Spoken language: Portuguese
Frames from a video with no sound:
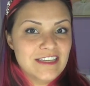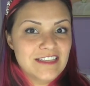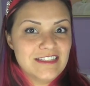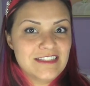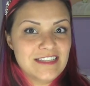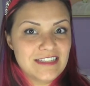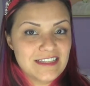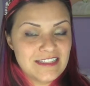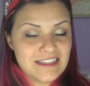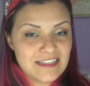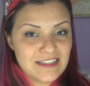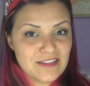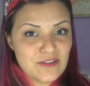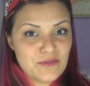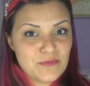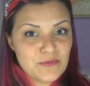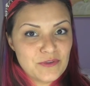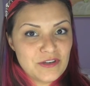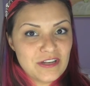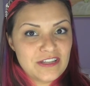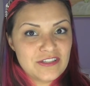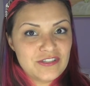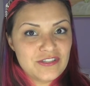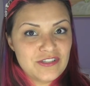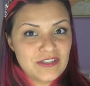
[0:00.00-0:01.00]
Se você quiser dar uma
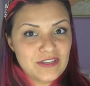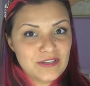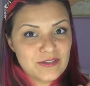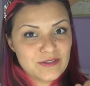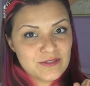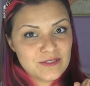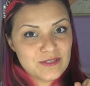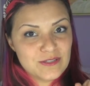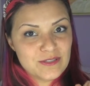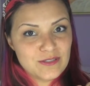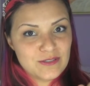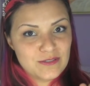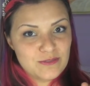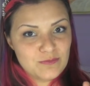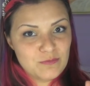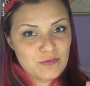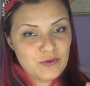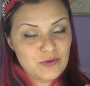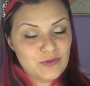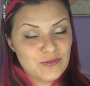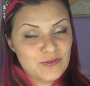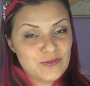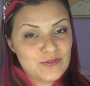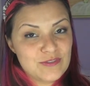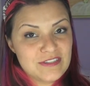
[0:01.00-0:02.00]
olhadinha nos
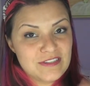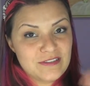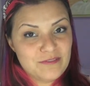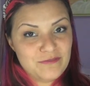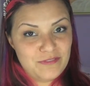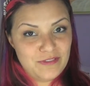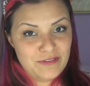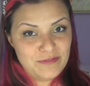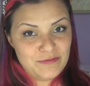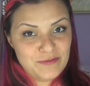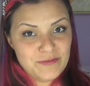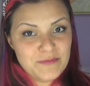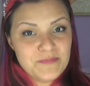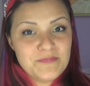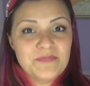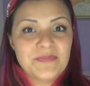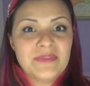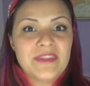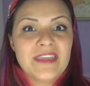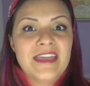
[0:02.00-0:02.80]
produtos ao vivo,